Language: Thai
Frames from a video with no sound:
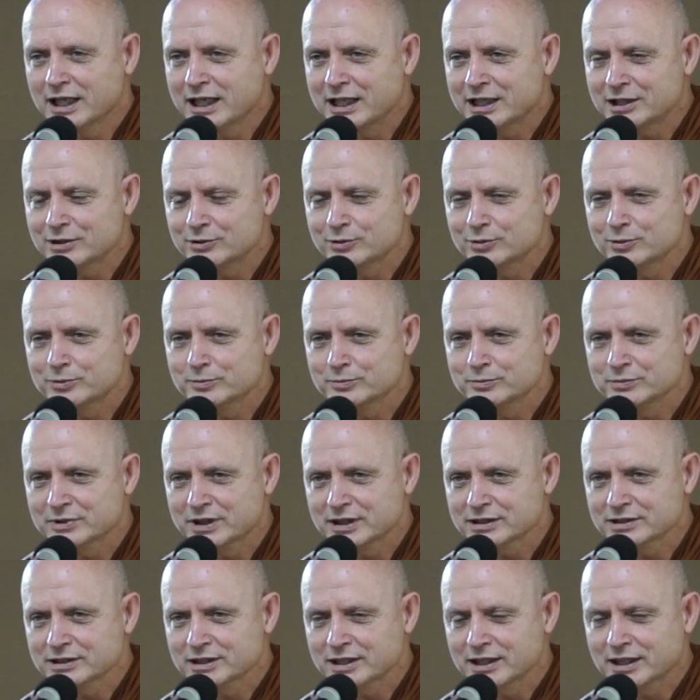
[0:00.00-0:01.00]
อารมณ์
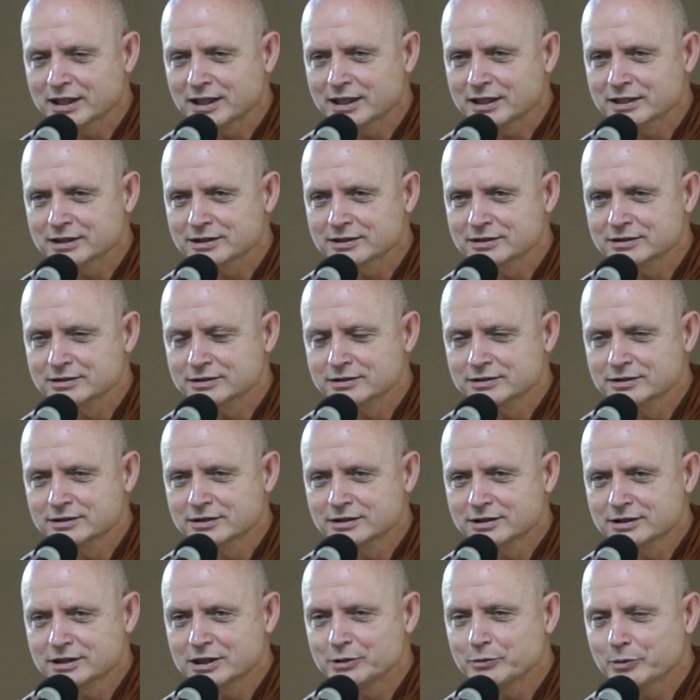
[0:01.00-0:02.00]
ต่า
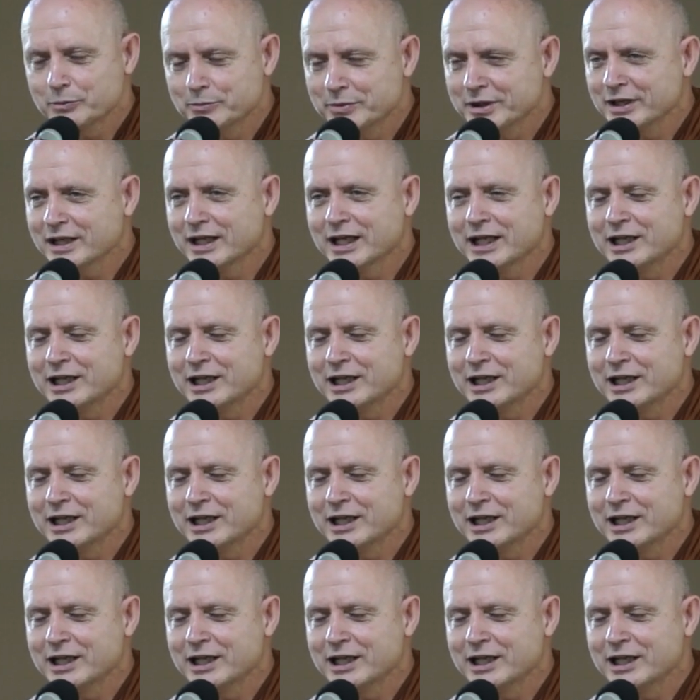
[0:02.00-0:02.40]
งๆ เรียกว่าเป็น